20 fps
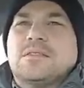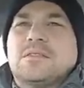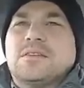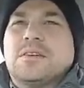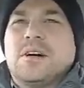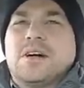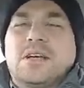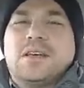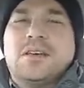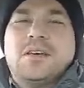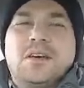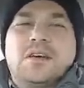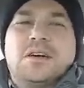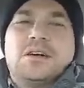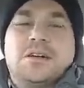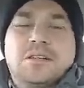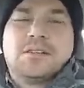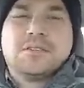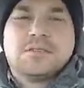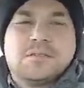Tô aqui,
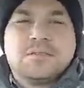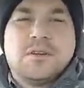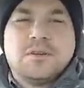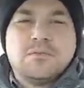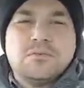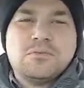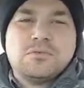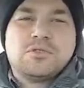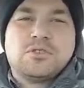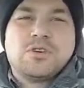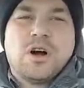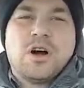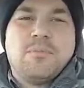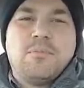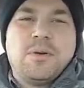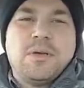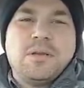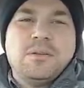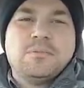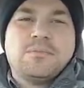ó, tem um
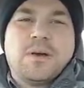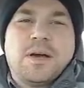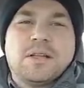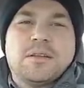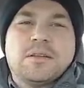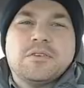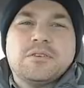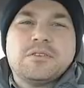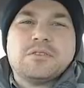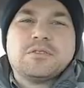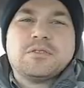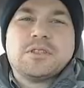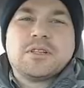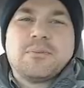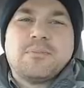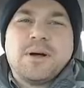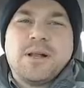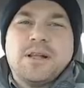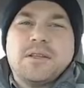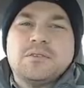shopping perto de onde eu tô
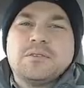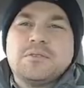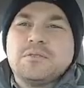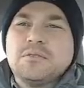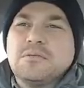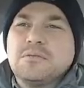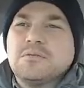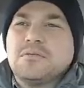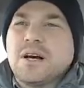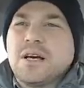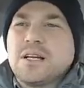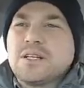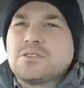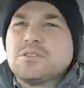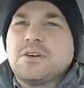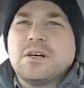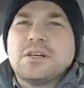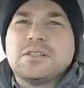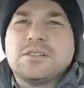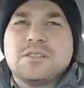trabalhando com várias
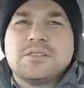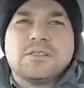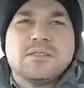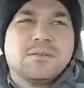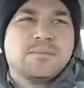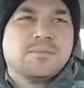lojas.